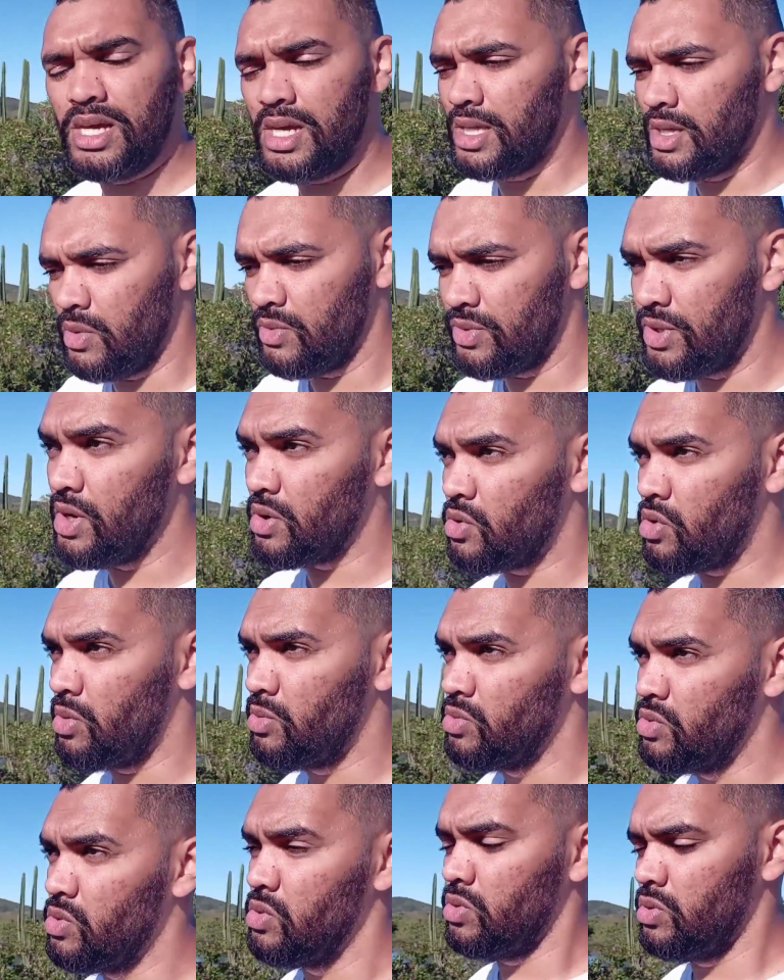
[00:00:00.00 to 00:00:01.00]
e não ter
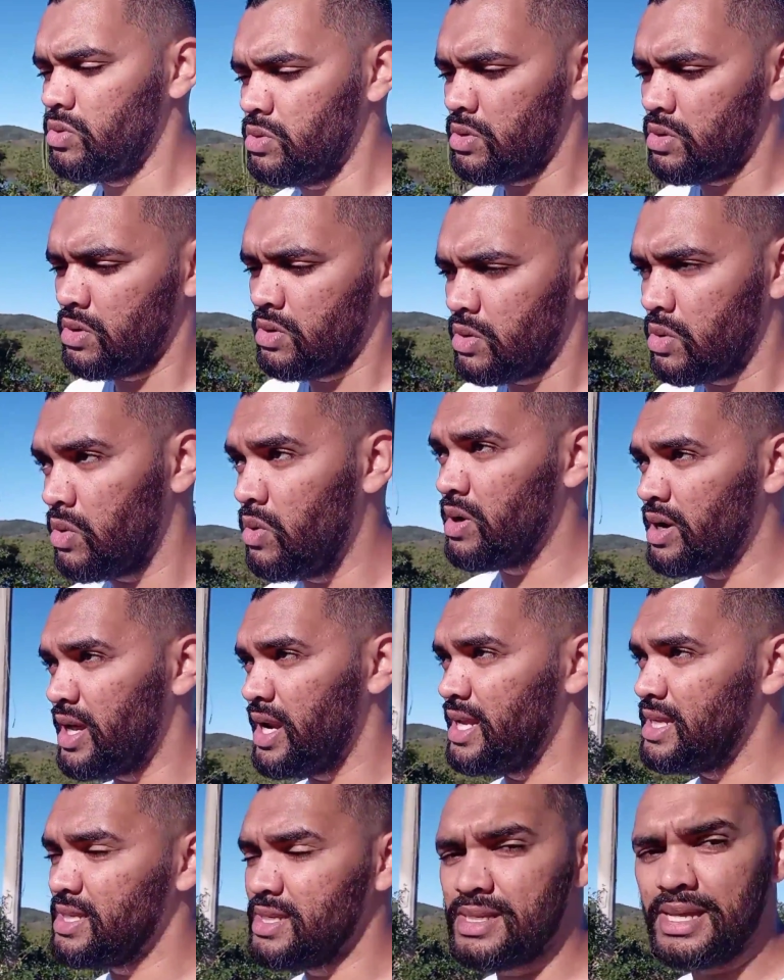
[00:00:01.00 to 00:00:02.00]
como
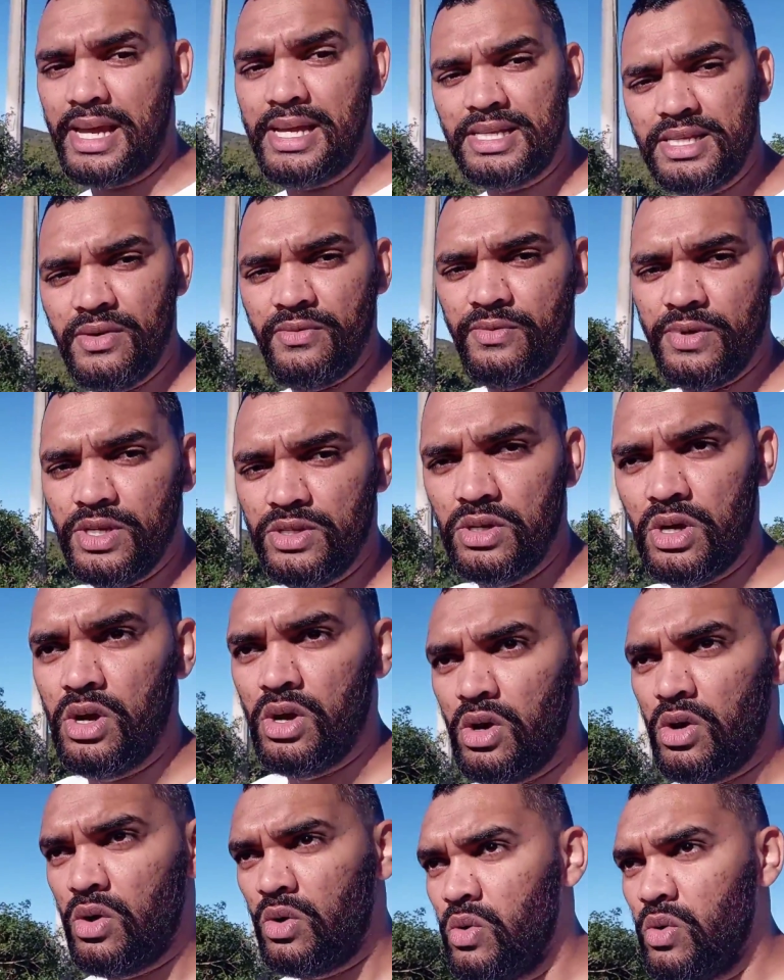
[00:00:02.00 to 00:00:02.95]
concretizar esse vídeo.